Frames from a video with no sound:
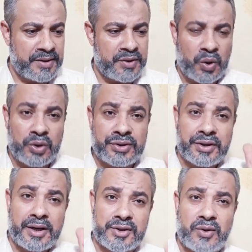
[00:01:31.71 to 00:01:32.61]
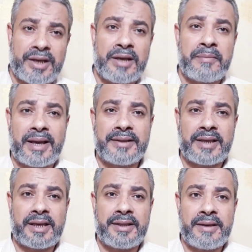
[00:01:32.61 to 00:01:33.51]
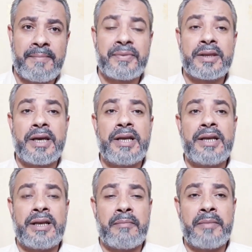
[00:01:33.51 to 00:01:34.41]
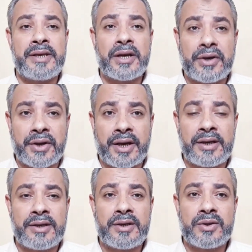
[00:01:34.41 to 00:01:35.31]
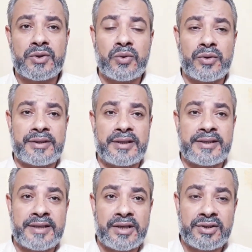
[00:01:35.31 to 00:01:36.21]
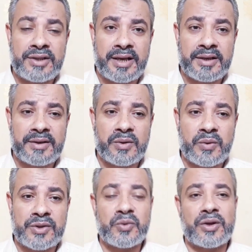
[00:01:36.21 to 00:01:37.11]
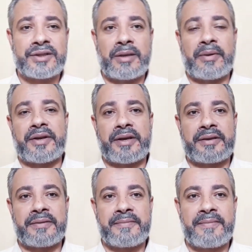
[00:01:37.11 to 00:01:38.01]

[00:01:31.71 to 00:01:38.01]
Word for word: يحط راسه على المخدة كده الا لما يقرأ سورة السجدة وسورة تبارك